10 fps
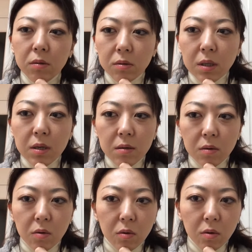トさん
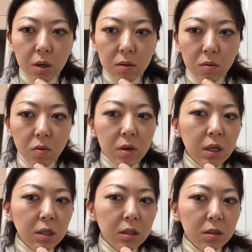あのお
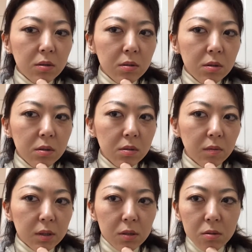会いする
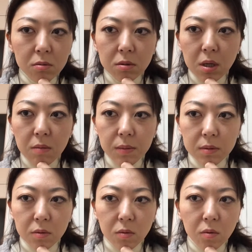私の
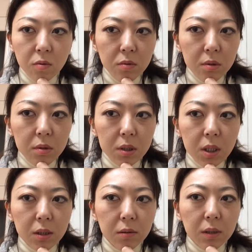サービスを購入し
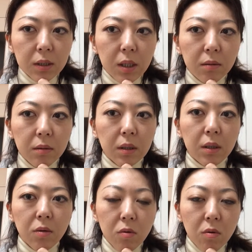てくださる
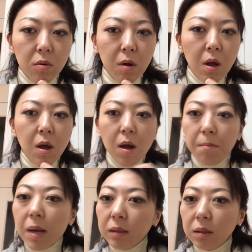方の
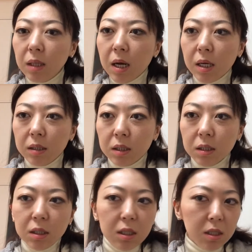まず第一
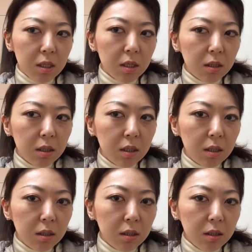に
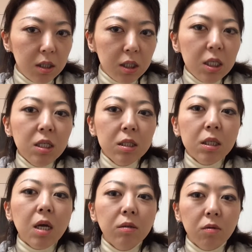自信つ
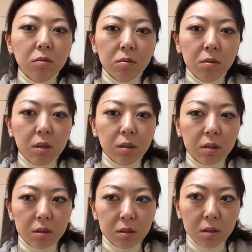けることで
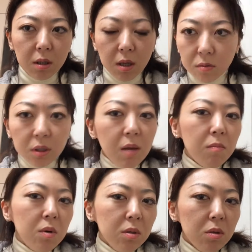す。
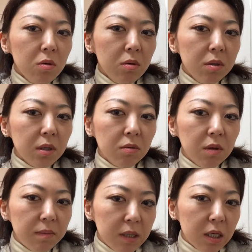専門用語だと
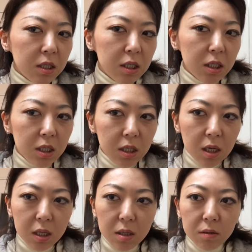
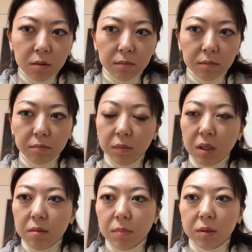エフィカシー上げるって
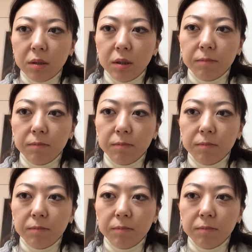言います。